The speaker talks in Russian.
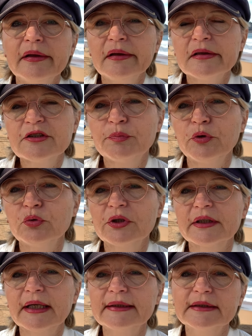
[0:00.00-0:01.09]
и сплю
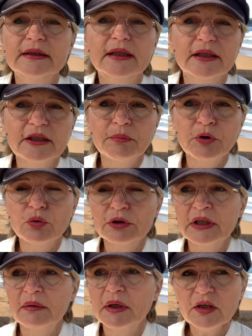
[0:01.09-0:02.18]
тогда с открытыми
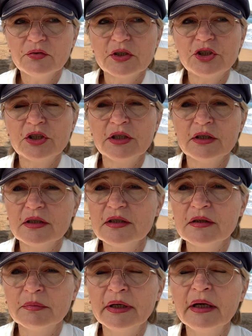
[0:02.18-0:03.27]
окнами в течение
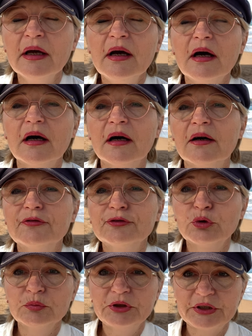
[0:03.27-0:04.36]
зимы в
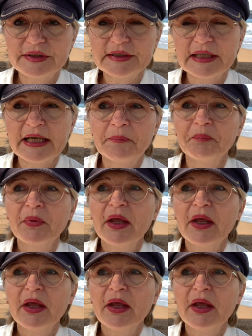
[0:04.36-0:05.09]
том числе.